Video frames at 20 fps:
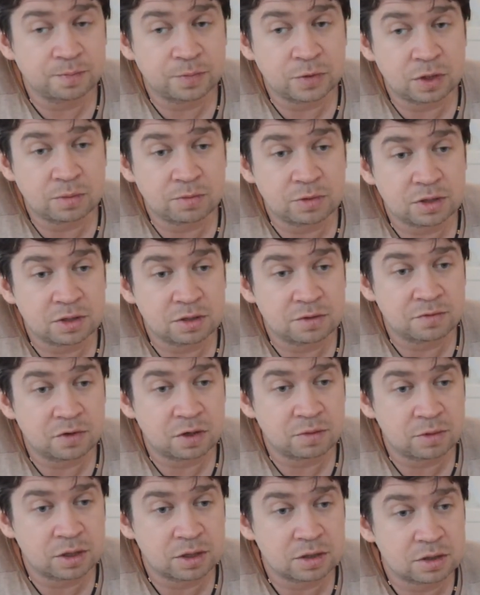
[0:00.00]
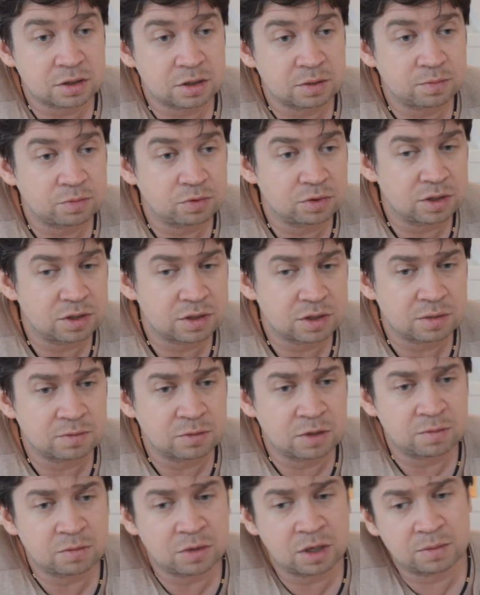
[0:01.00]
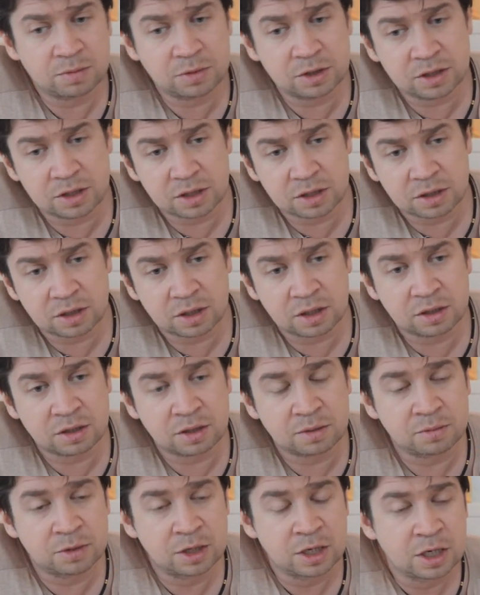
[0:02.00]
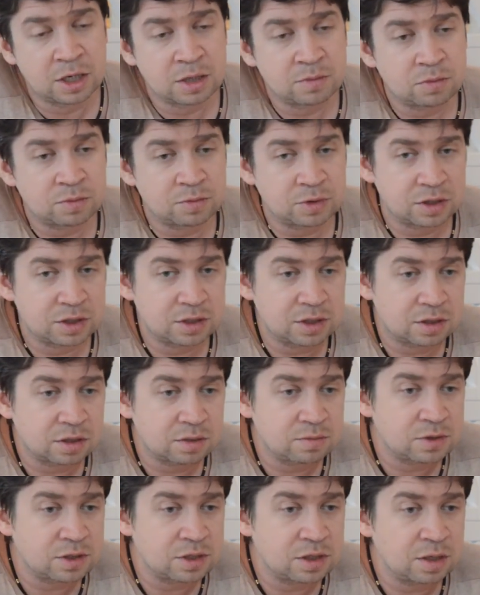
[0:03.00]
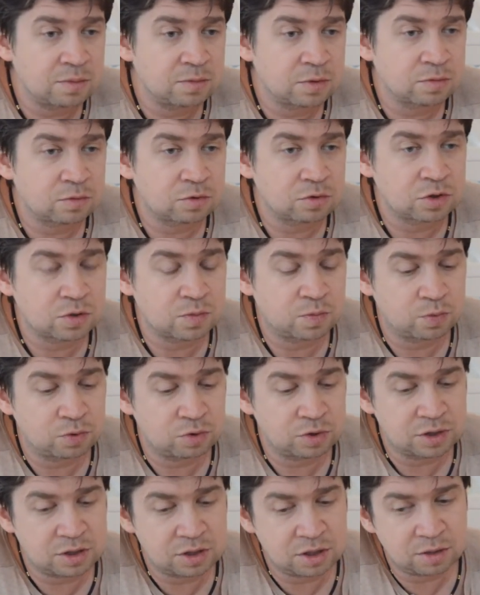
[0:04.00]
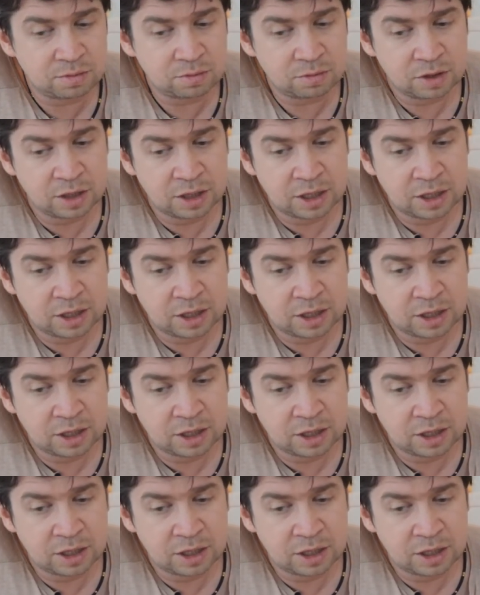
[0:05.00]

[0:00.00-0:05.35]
Там есть информация по детским домам, интернатам, по многодетным семьям, то есть по тем,